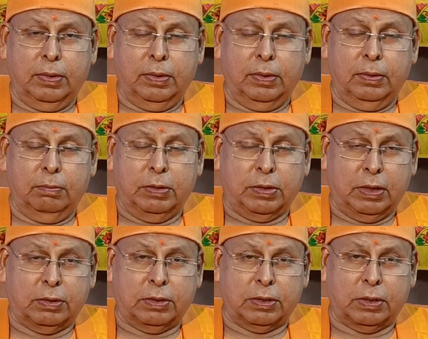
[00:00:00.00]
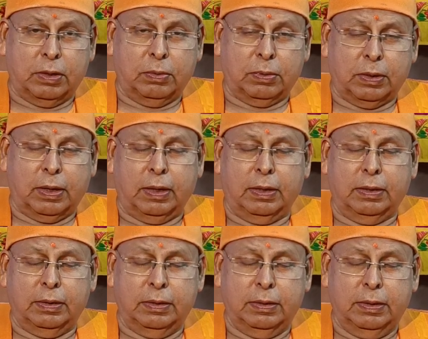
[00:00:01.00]
विषय तृष्णा होता है
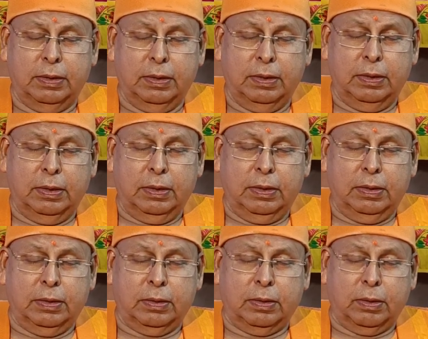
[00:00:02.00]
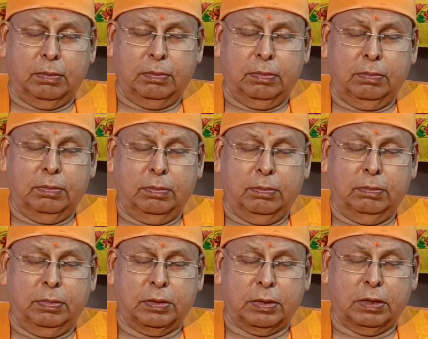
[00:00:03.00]
तब
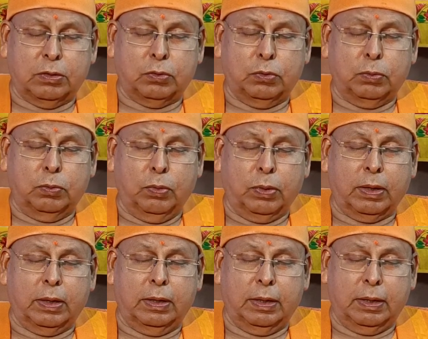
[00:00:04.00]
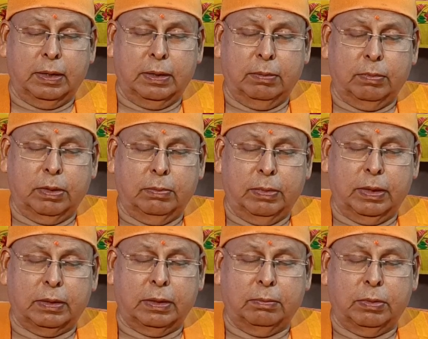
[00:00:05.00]
विषय सुख भोग करने के लिए मन में
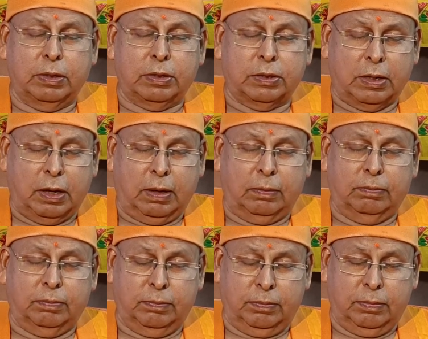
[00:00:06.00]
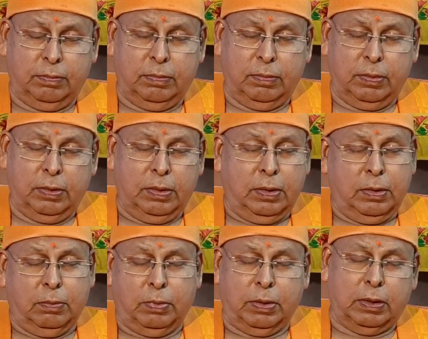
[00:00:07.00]
तीव्र इच्छा
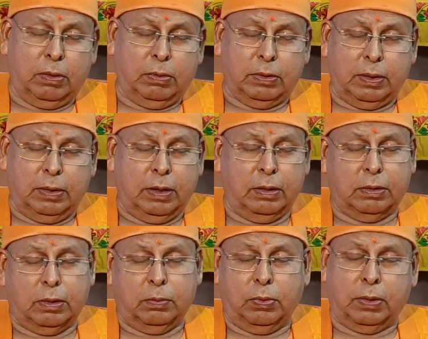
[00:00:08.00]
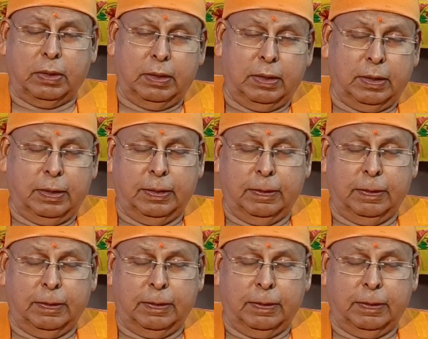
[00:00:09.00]
पैदा होता है निरंतर भोग करने के लिए